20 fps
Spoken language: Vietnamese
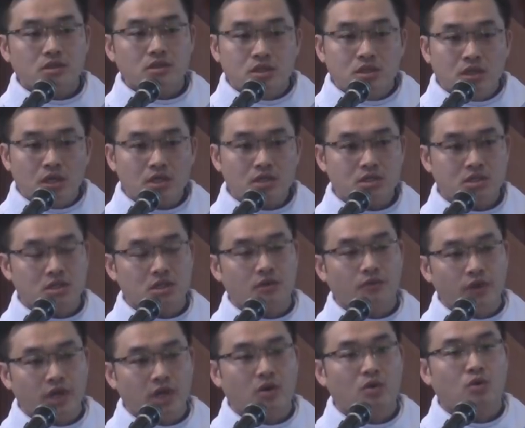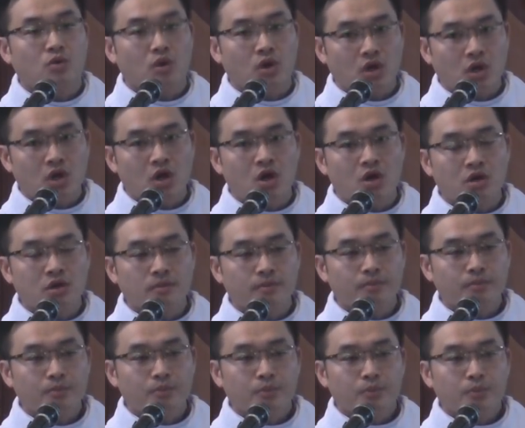trước sự việc của con
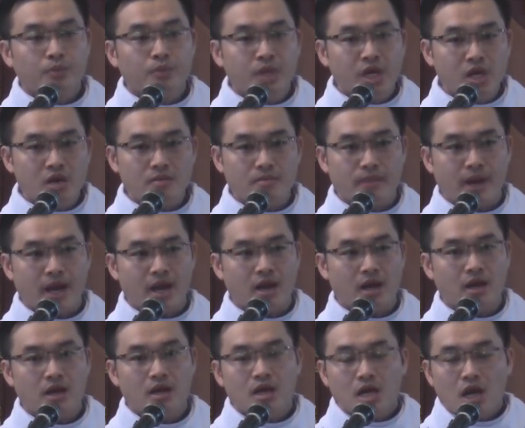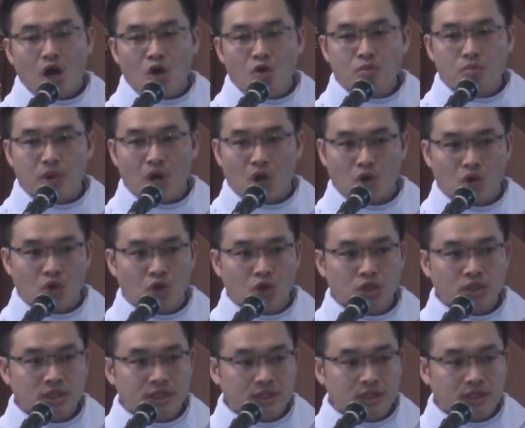nhưng mà ông bà cố